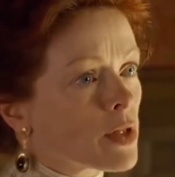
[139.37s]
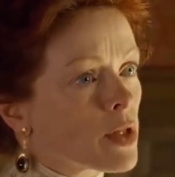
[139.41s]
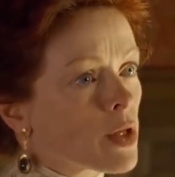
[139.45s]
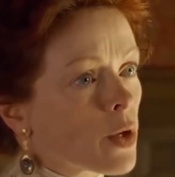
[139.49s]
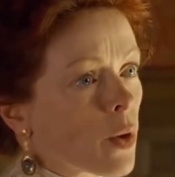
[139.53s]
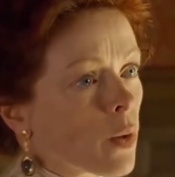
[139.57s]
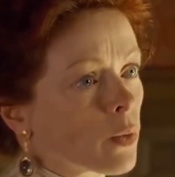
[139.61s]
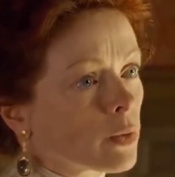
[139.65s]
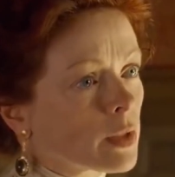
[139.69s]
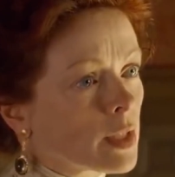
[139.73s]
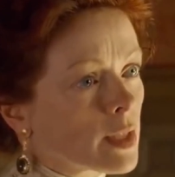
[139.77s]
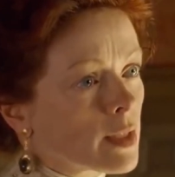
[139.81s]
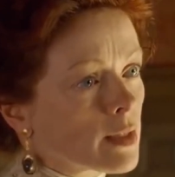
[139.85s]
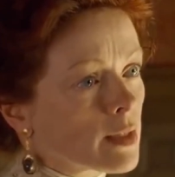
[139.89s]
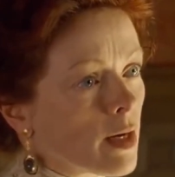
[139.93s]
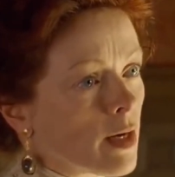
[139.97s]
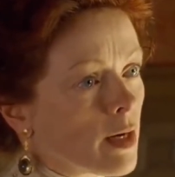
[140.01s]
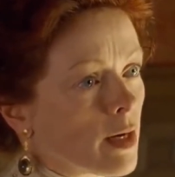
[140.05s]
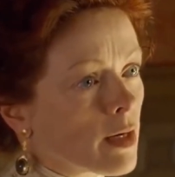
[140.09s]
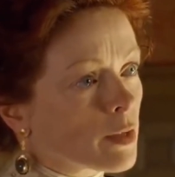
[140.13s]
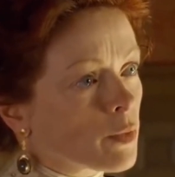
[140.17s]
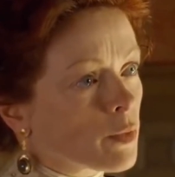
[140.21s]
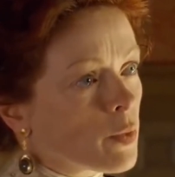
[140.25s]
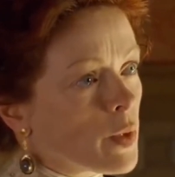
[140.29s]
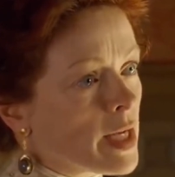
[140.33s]
कि रोज की
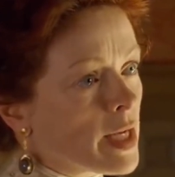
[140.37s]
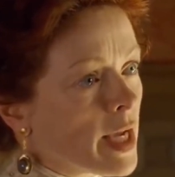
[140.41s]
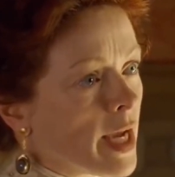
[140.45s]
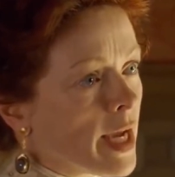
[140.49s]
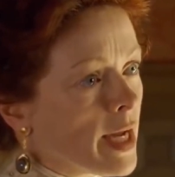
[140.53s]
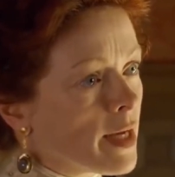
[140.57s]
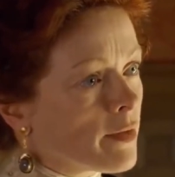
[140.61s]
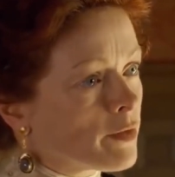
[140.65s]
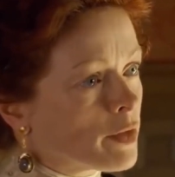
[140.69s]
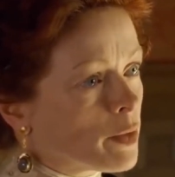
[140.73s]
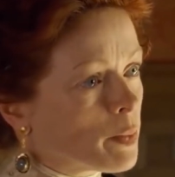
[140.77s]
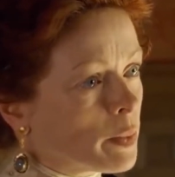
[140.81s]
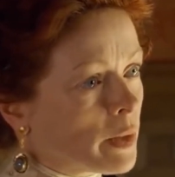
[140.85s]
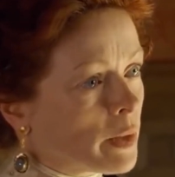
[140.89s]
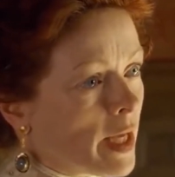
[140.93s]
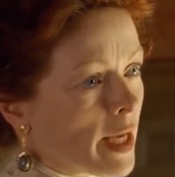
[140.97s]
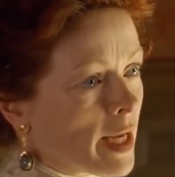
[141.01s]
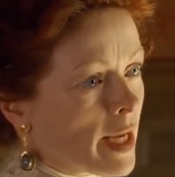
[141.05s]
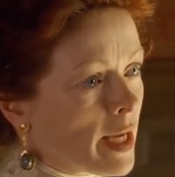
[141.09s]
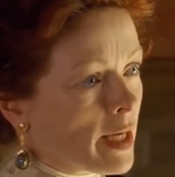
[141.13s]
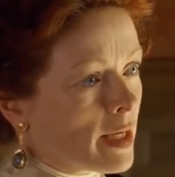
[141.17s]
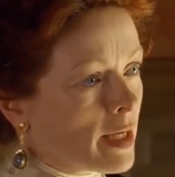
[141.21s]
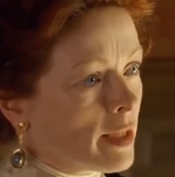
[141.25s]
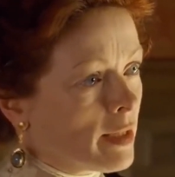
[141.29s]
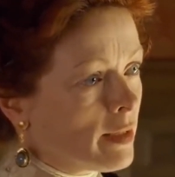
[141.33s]
शादी से डेविड